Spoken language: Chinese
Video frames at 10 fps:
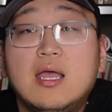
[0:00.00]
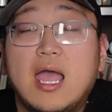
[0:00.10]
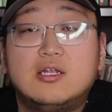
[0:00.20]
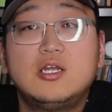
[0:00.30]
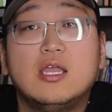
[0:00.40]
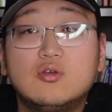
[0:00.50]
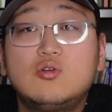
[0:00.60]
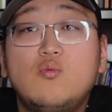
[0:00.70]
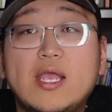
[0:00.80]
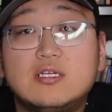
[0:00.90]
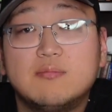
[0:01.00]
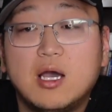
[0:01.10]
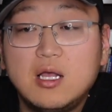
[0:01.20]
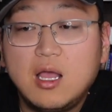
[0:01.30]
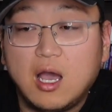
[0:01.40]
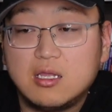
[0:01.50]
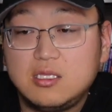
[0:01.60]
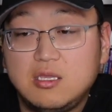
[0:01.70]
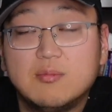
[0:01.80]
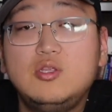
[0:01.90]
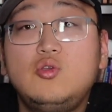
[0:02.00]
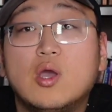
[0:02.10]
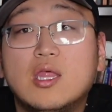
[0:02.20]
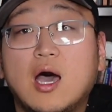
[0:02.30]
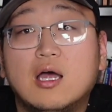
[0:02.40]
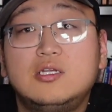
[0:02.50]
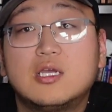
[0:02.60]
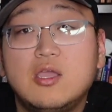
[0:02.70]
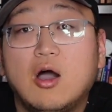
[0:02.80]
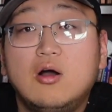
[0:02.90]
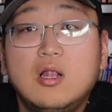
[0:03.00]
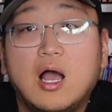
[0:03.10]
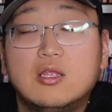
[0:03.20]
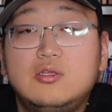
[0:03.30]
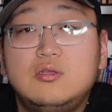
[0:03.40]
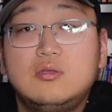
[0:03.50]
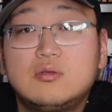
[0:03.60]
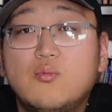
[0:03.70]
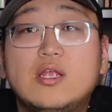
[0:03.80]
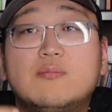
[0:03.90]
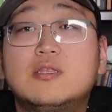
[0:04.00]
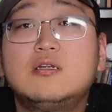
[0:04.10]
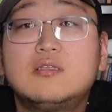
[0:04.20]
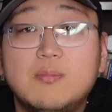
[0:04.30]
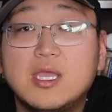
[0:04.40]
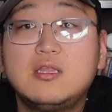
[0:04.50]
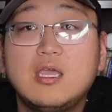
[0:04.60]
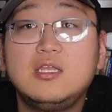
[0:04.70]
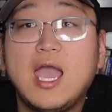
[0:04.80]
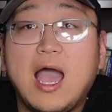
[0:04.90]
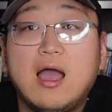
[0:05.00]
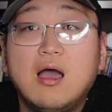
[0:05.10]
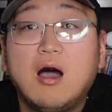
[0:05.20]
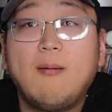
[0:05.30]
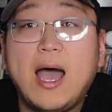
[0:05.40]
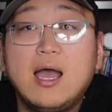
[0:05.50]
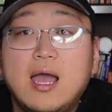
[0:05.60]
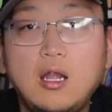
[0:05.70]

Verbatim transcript: 哎，这也就是为什么啊，你们觉得啊，这个药啊，就是为什么它是这么一个定价，好吧？